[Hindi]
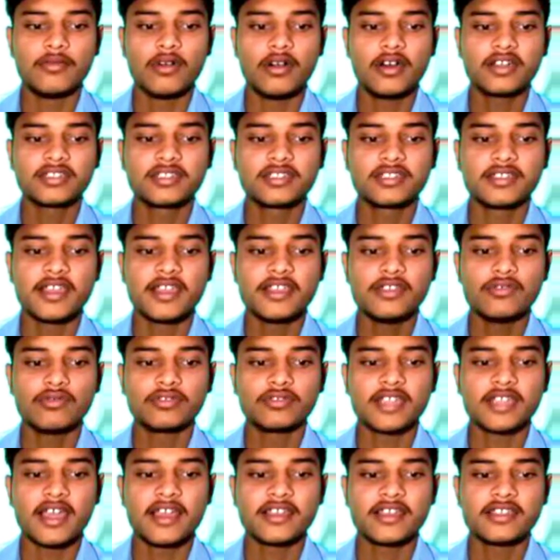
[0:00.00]
अर्थ यही
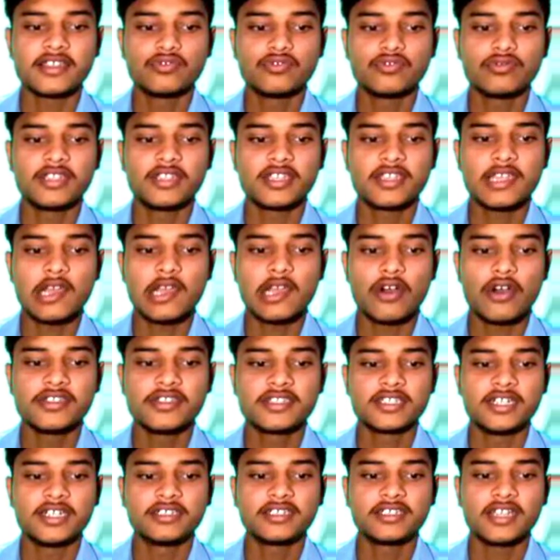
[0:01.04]
होता है कि जो देखिए
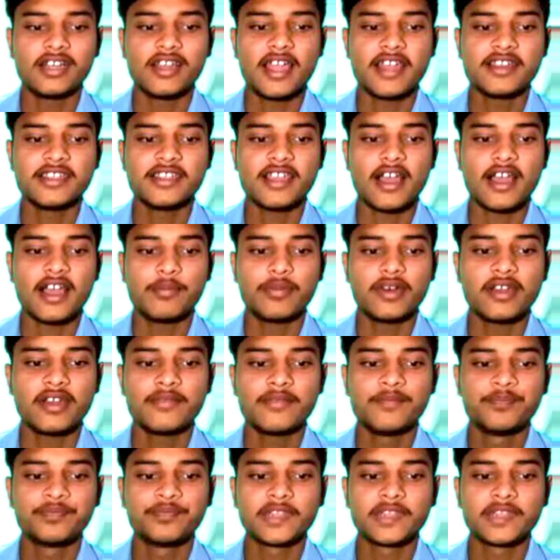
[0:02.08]
हॉरिजेंटल लाइन यहाँ पर